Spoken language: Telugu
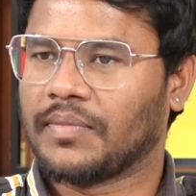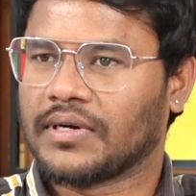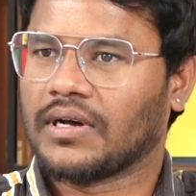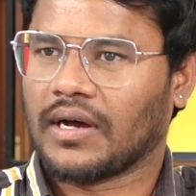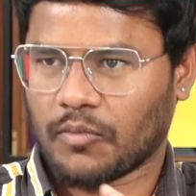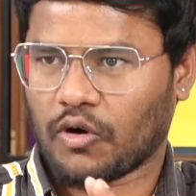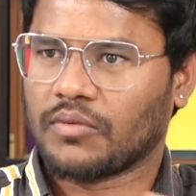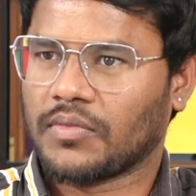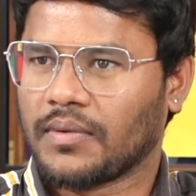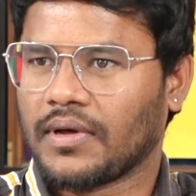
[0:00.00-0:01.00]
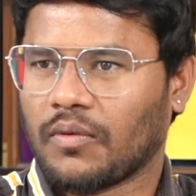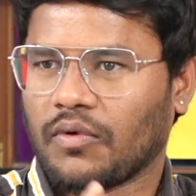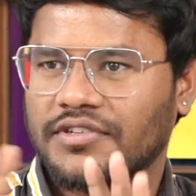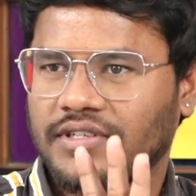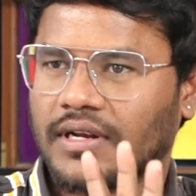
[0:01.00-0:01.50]
బట్ ఆ మోహన్ బాబు గారు
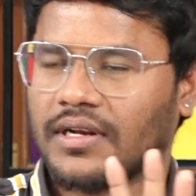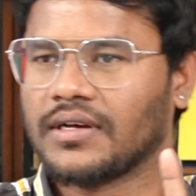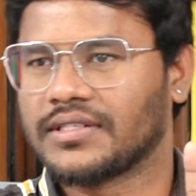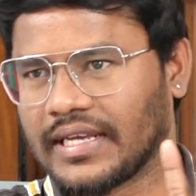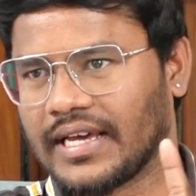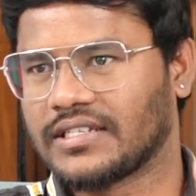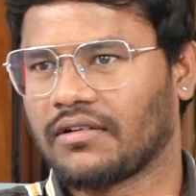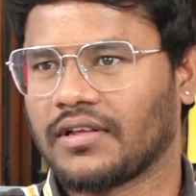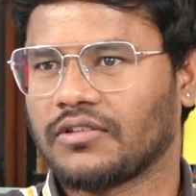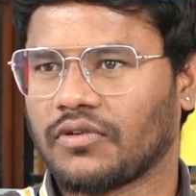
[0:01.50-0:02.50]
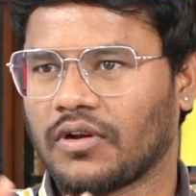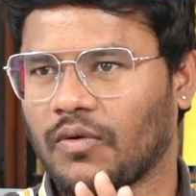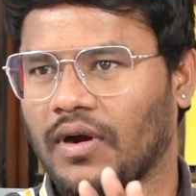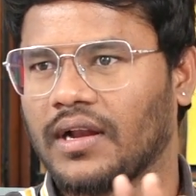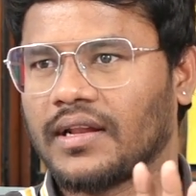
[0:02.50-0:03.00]
ఒరిజినల్ సింగర్స్ ఎవరైతే
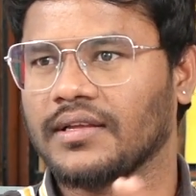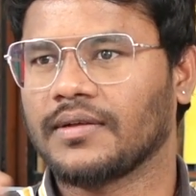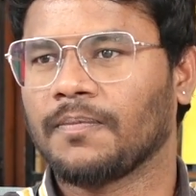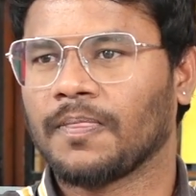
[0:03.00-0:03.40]
ఉన్నారో వాళ్ళని